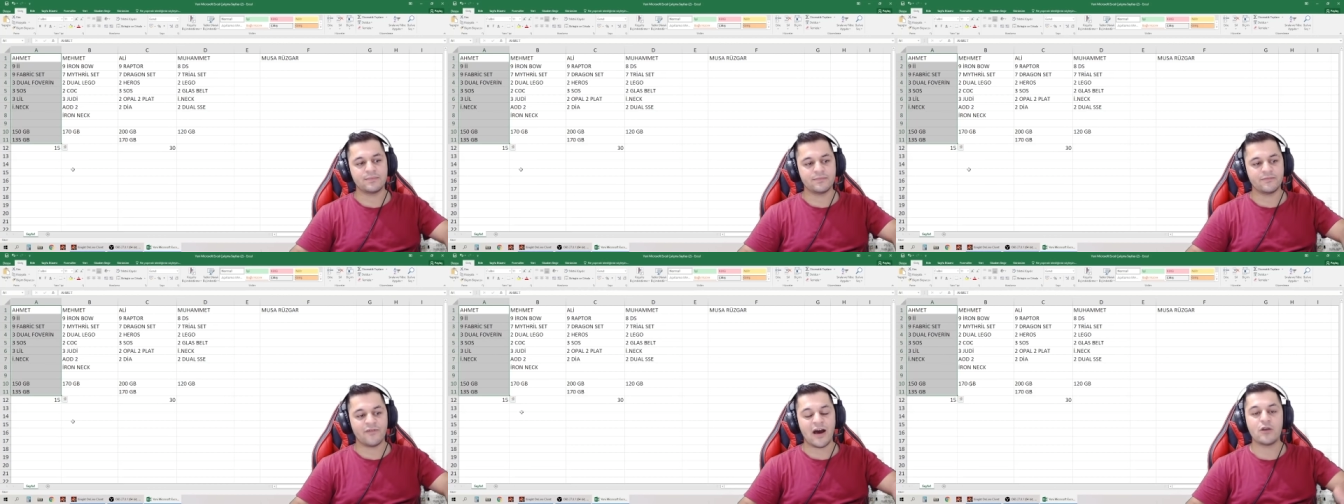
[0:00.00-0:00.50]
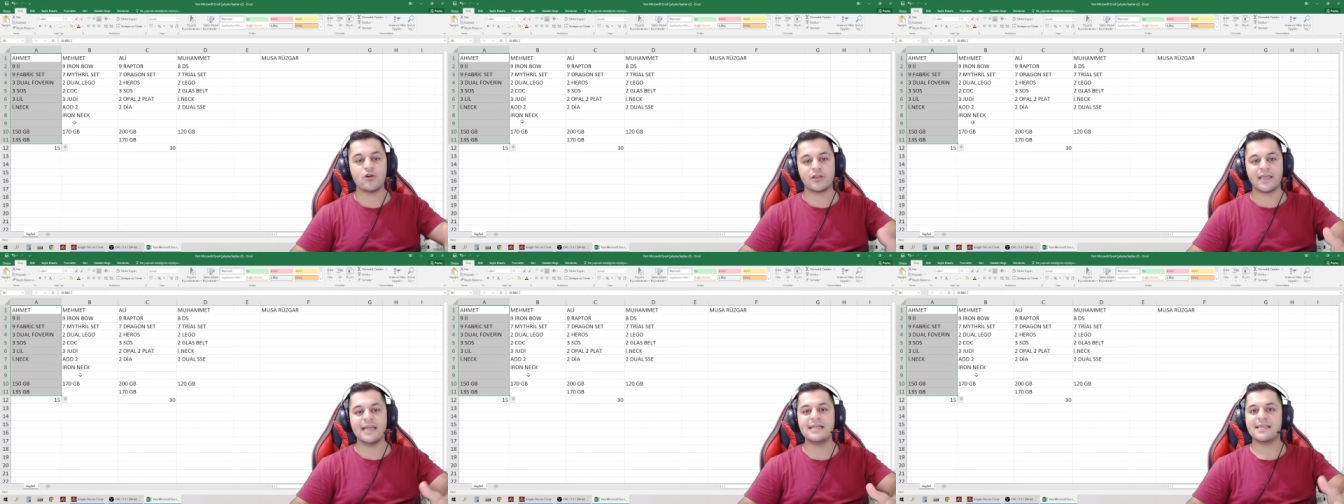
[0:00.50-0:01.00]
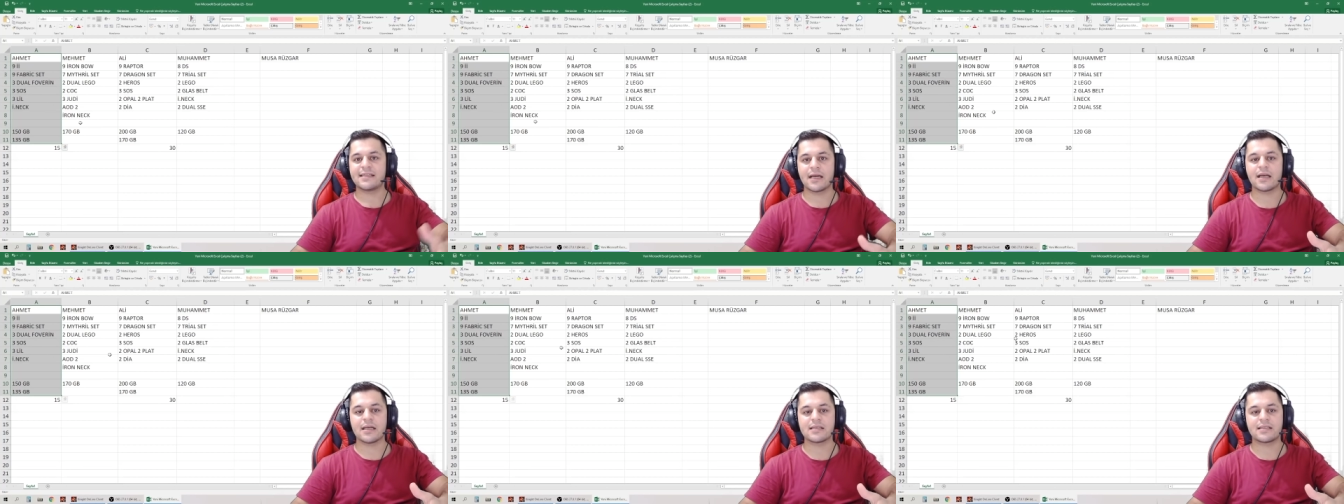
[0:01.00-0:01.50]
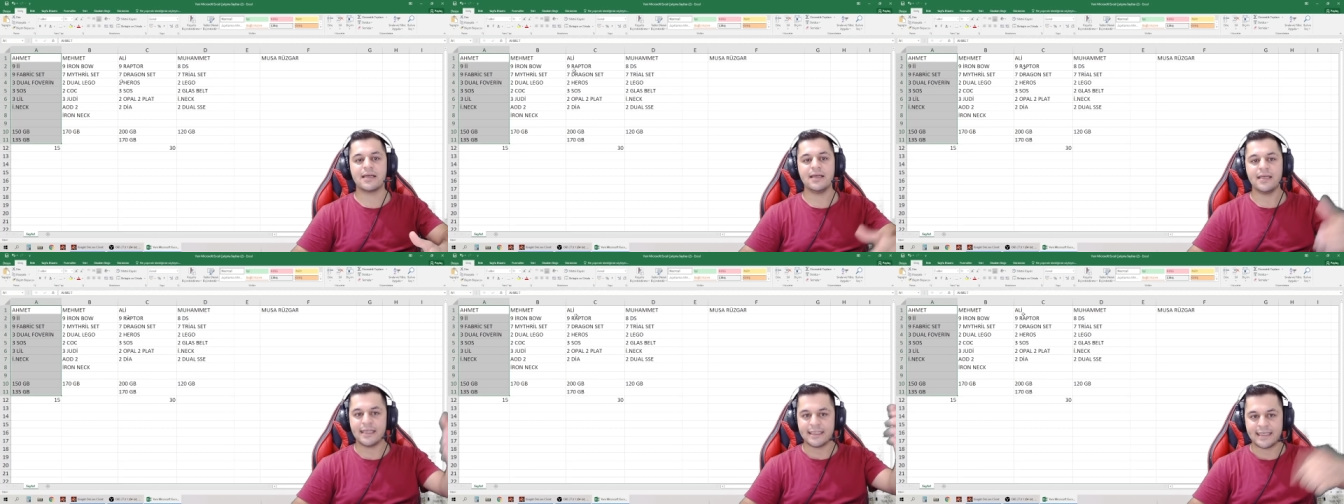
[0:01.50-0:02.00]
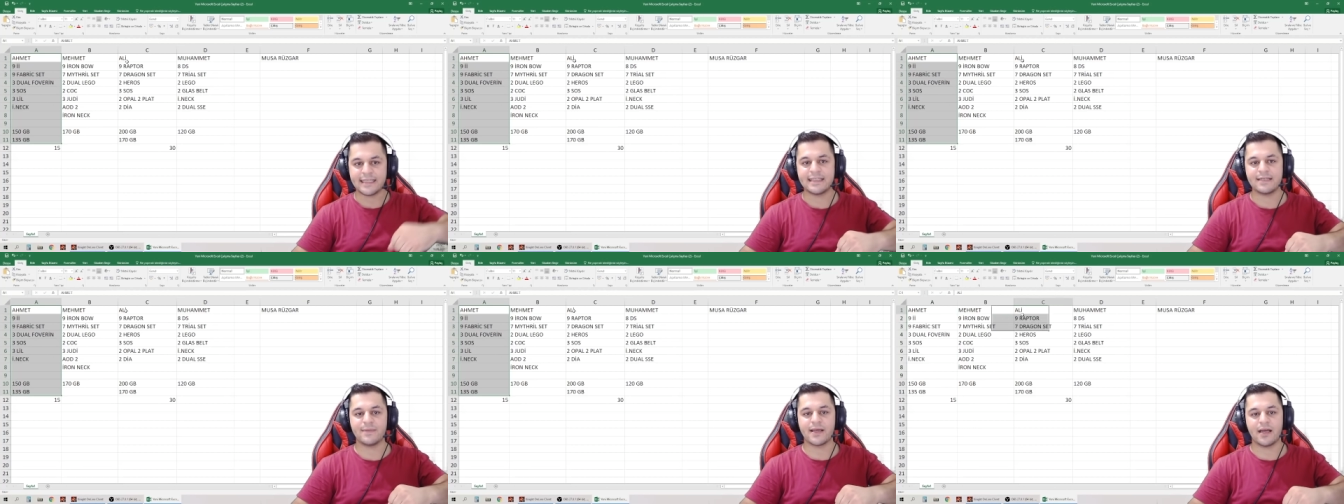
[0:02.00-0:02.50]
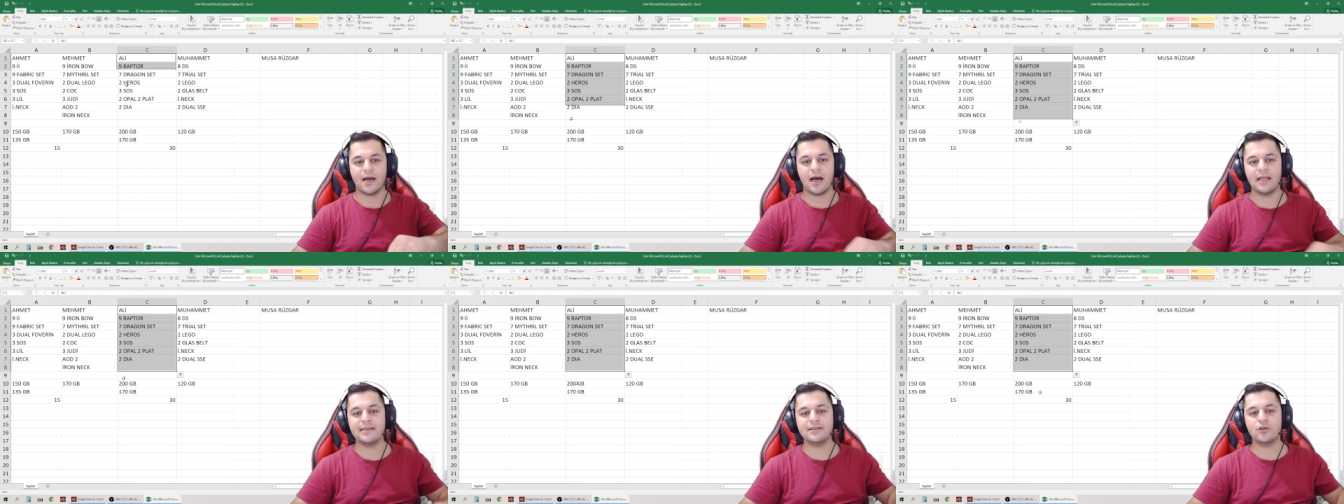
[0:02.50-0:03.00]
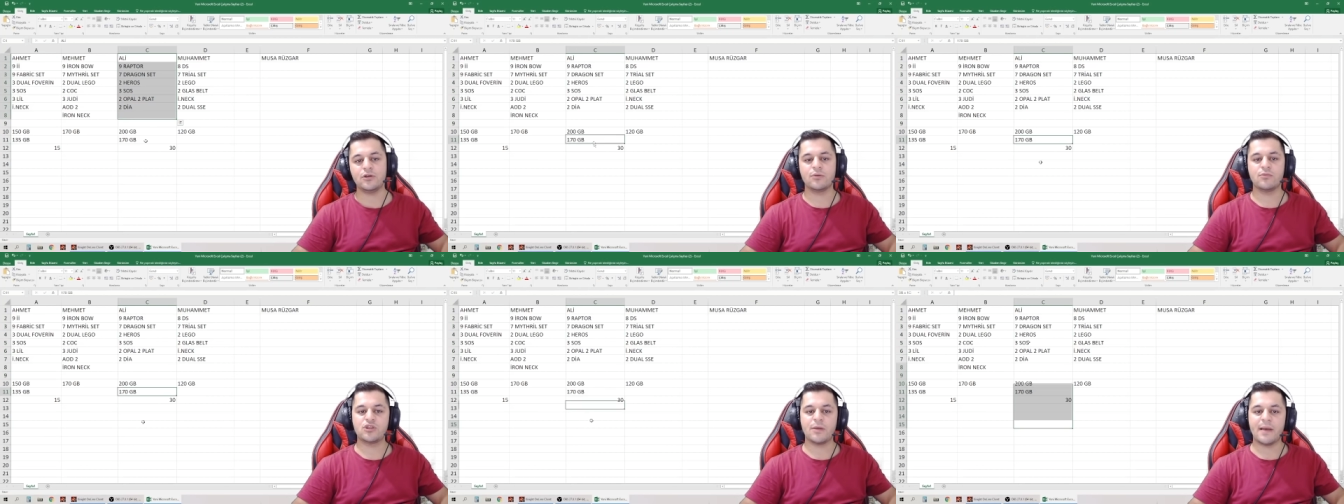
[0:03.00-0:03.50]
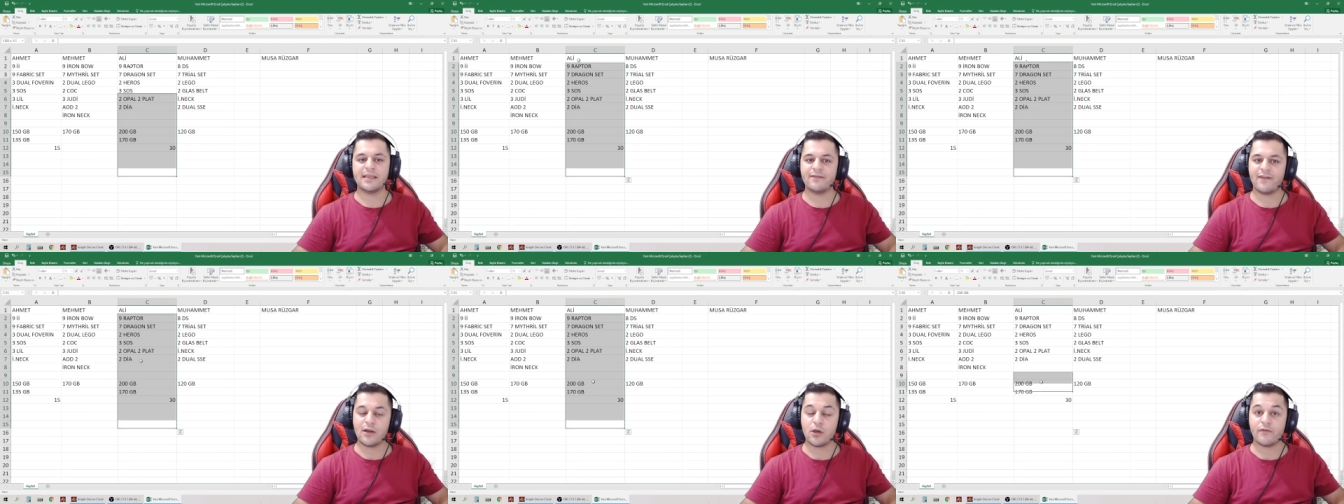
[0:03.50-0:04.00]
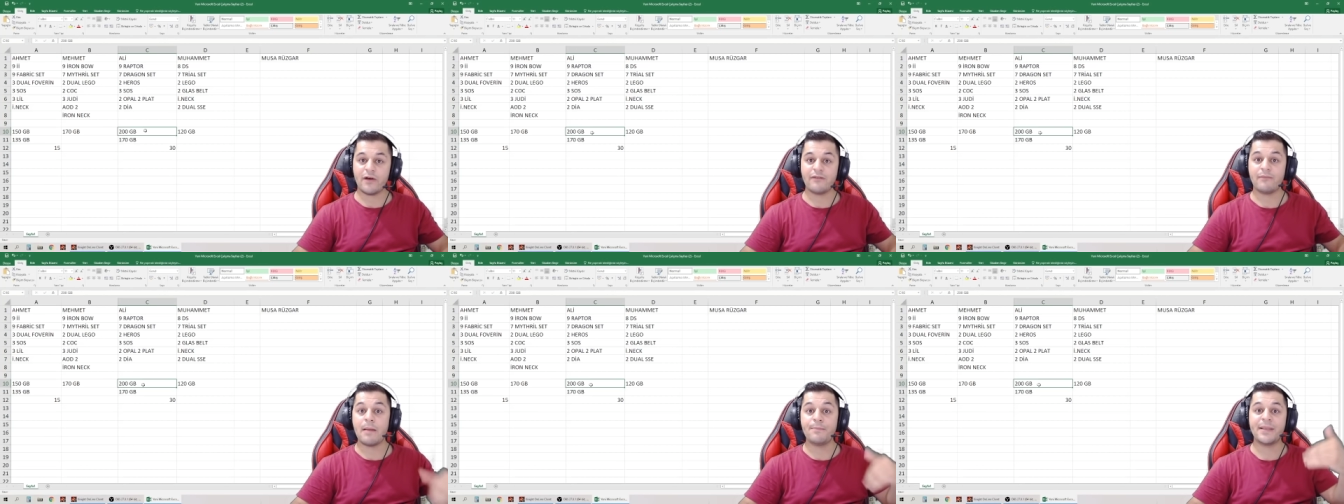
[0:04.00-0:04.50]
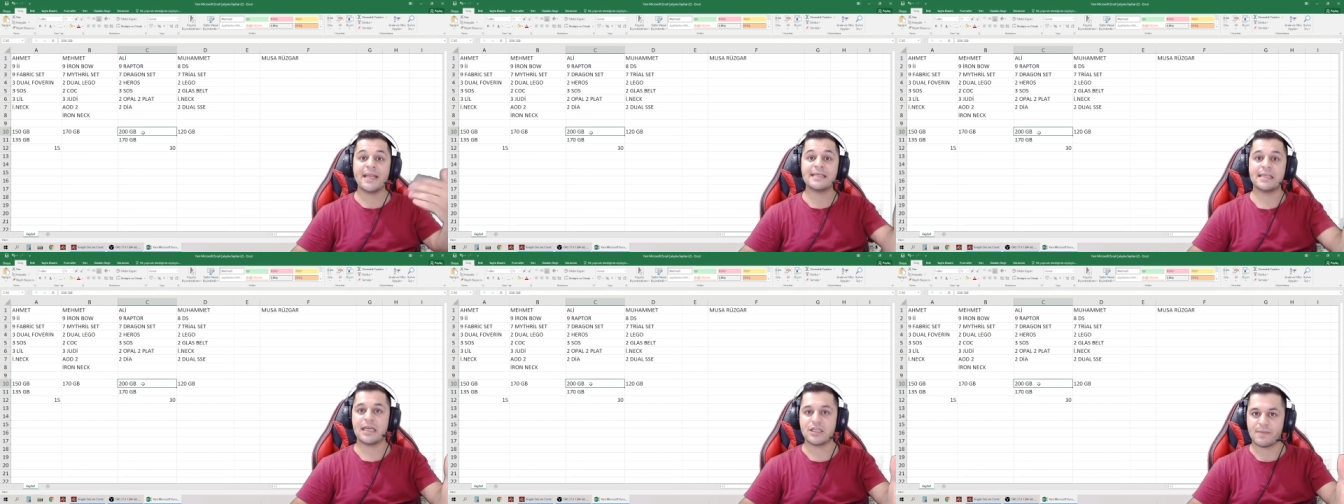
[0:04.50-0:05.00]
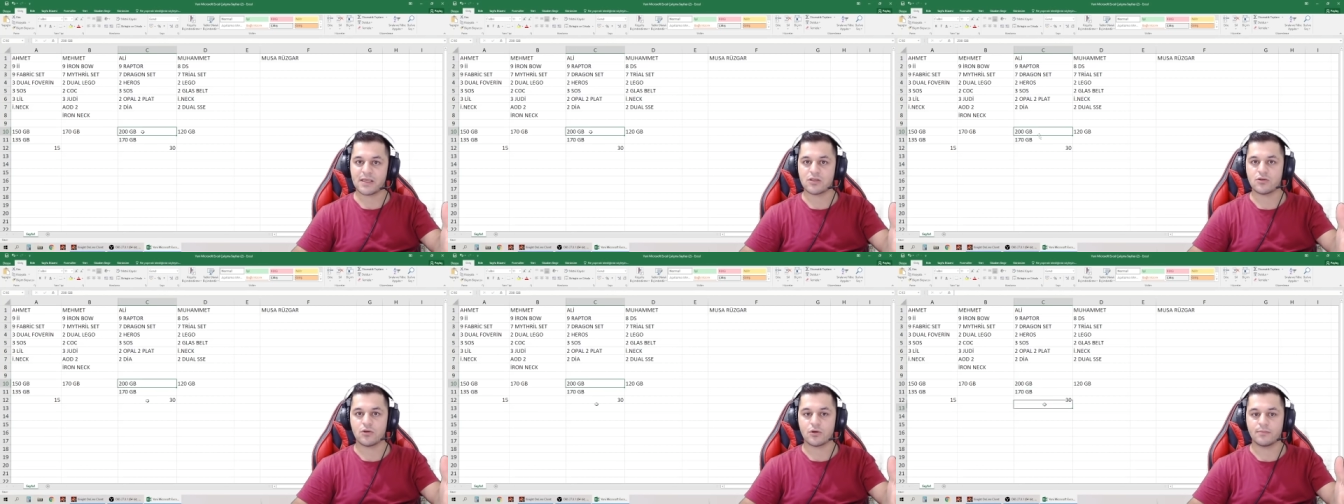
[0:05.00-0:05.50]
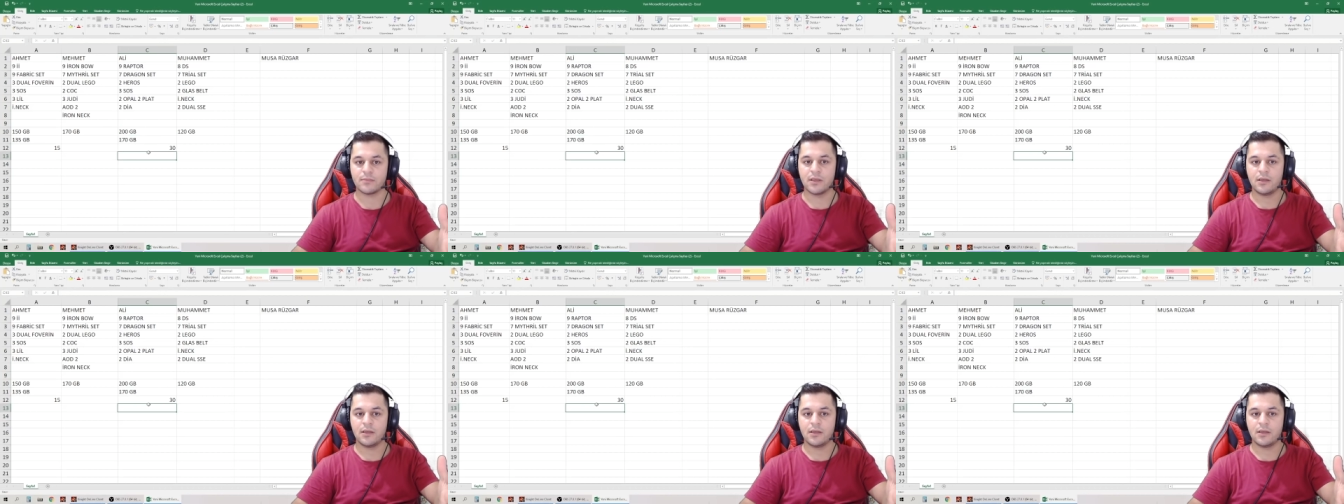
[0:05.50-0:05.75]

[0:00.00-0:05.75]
Warrior gelirse takasla getir bana. Halde diyor ki Musa bende Warrior var ben Priest'e geçmek istiyorum.